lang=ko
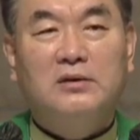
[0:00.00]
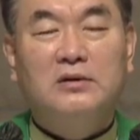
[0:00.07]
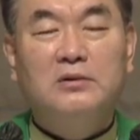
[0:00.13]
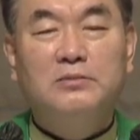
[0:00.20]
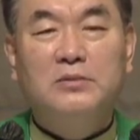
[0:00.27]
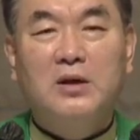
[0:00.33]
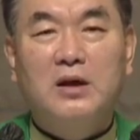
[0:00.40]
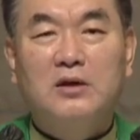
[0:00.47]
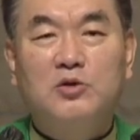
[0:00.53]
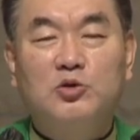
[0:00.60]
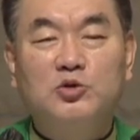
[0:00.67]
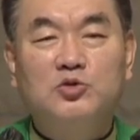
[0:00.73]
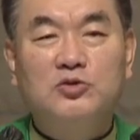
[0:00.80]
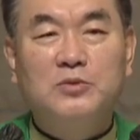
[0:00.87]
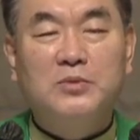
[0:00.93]
음대
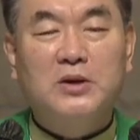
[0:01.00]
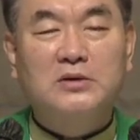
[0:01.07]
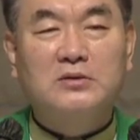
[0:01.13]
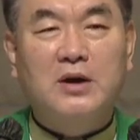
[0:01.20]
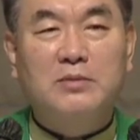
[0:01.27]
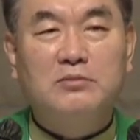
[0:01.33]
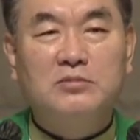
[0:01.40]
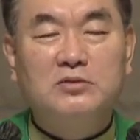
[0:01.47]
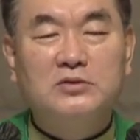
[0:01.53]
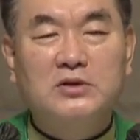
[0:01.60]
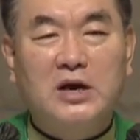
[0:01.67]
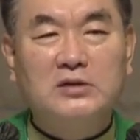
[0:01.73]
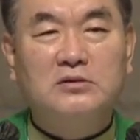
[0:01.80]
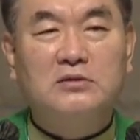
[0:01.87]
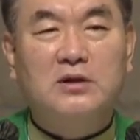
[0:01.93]
교수님께서 한 분
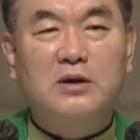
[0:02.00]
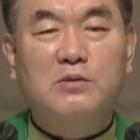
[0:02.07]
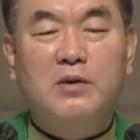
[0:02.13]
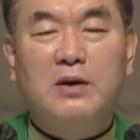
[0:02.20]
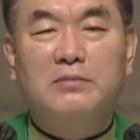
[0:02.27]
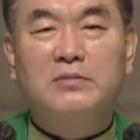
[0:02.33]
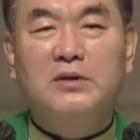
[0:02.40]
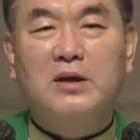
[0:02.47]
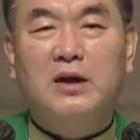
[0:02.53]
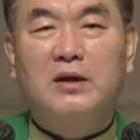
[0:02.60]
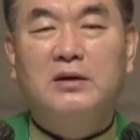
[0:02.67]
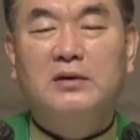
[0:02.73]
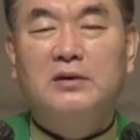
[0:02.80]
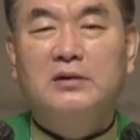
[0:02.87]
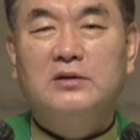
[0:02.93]
사셨다고 합니다.
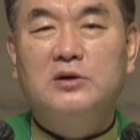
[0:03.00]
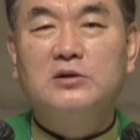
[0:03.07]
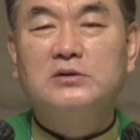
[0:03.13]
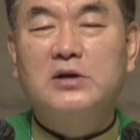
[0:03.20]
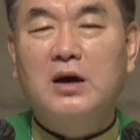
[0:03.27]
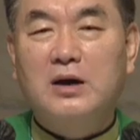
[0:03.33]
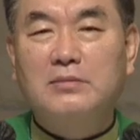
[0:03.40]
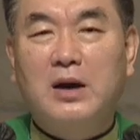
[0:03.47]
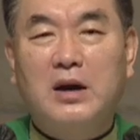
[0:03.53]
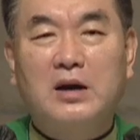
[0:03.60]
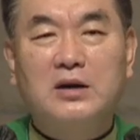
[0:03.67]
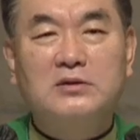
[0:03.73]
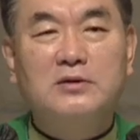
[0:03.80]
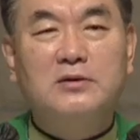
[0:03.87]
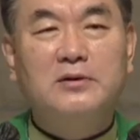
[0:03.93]
연세가
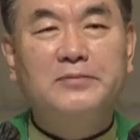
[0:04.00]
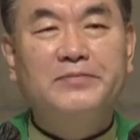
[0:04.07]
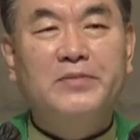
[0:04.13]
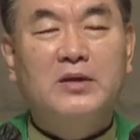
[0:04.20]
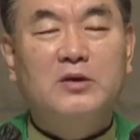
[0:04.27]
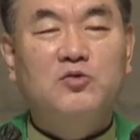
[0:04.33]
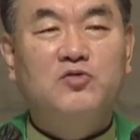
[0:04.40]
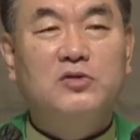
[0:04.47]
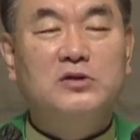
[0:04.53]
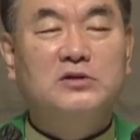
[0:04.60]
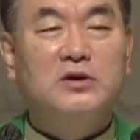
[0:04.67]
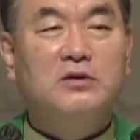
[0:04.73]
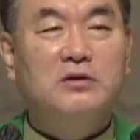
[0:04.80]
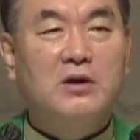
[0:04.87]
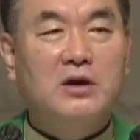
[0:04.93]
많아서
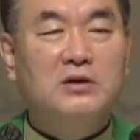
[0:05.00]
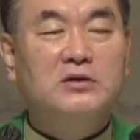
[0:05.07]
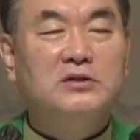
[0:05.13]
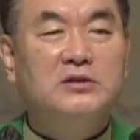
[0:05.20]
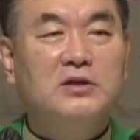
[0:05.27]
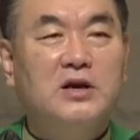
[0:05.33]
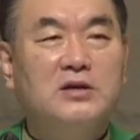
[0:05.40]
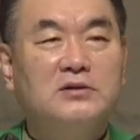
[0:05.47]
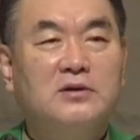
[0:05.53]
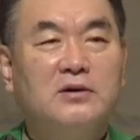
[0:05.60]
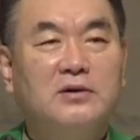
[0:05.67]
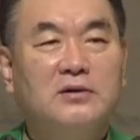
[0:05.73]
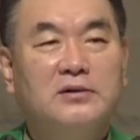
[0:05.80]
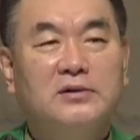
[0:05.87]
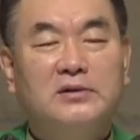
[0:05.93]
휠체어에
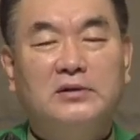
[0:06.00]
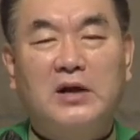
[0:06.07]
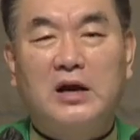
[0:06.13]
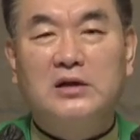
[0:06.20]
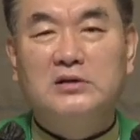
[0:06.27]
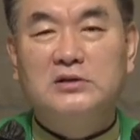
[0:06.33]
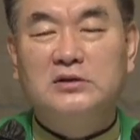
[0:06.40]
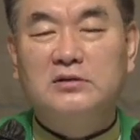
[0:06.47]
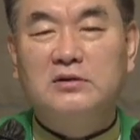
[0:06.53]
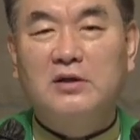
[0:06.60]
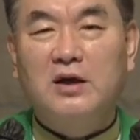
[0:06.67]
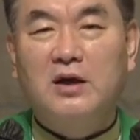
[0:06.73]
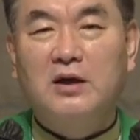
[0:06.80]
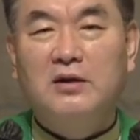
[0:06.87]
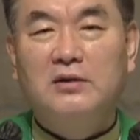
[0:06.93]
의지해서
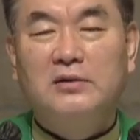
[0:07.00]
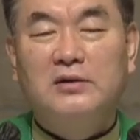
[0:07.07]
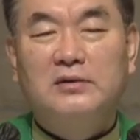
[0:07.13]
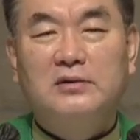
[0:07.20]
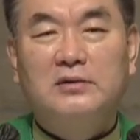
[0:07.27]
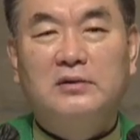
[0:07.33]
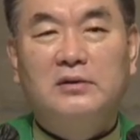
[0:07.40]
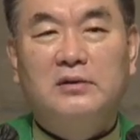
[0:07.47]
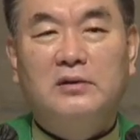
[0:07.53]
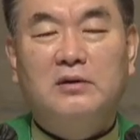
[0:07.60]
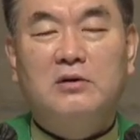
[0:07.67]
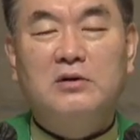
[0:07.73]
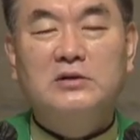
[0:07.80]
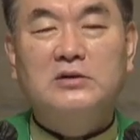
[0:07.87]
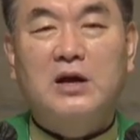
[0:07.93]
다니시는데
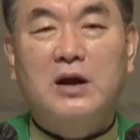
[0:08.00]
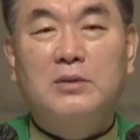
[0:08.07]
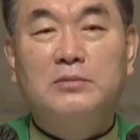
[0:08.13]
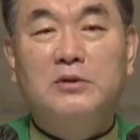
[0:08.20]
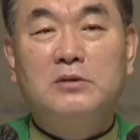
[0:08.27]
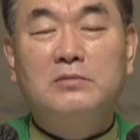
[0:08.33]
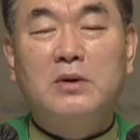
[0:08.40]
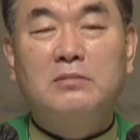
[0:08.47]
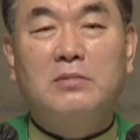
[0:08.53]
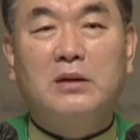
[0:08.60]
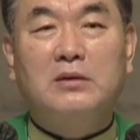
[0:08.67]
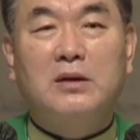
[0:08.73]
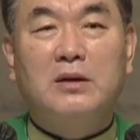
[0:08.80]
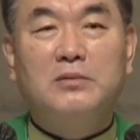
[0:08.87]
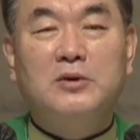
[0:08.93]
거기 사람들만
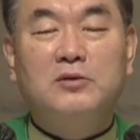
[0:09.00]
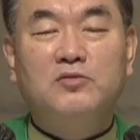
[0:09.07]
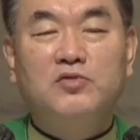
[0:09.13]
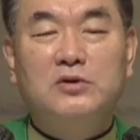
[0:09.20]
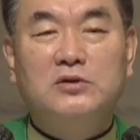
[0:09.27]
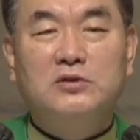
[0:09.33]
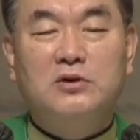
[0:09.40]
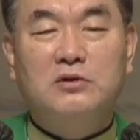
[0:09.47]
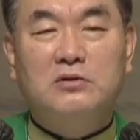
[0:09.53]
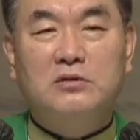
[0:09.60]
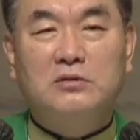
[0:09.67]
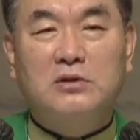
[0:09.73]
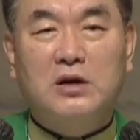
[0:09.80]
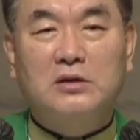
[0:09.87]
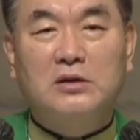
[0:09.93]
만나면
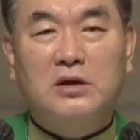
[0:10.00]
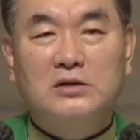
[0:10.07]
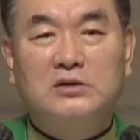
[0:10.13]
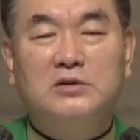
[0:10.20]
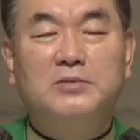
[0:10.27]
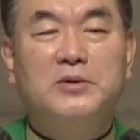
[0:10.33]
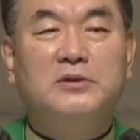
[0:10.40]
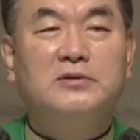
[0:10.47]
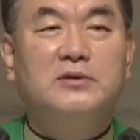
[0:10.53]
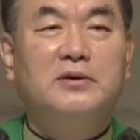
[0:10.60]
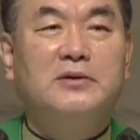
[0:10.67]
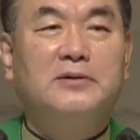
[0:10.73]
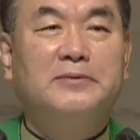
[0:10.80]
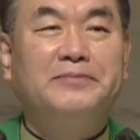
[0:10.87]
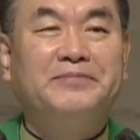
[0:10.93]
휠체어를 딱딱
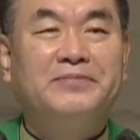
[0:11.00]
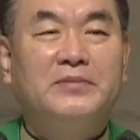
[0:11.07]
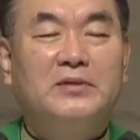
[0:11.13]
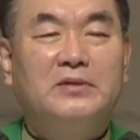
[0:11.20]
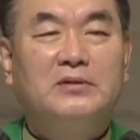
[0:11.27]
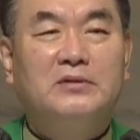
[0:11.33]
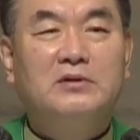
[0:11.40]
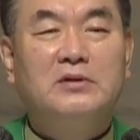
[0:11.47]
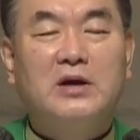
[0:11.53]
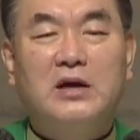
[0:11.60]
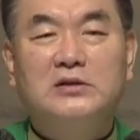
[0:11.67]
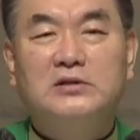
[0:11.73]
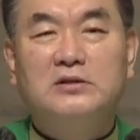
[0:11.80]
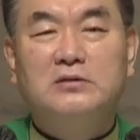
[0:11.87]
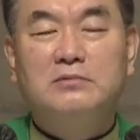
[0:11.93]
치면서 늘
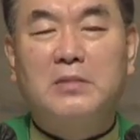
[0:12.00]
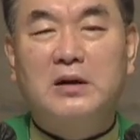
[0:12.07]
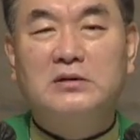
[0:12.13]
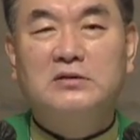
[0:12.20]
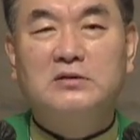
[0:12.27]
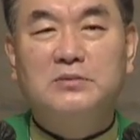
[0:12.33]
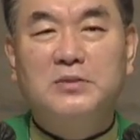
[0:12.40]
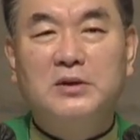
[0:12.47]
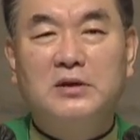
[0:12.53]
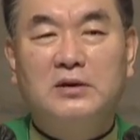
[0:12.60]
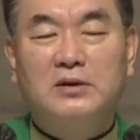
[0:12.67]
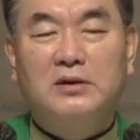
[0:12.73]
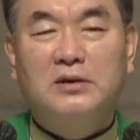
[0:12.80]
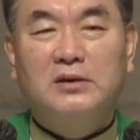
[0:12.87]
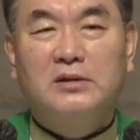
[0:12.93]
하시는
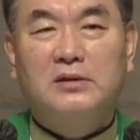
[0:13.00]
말씀이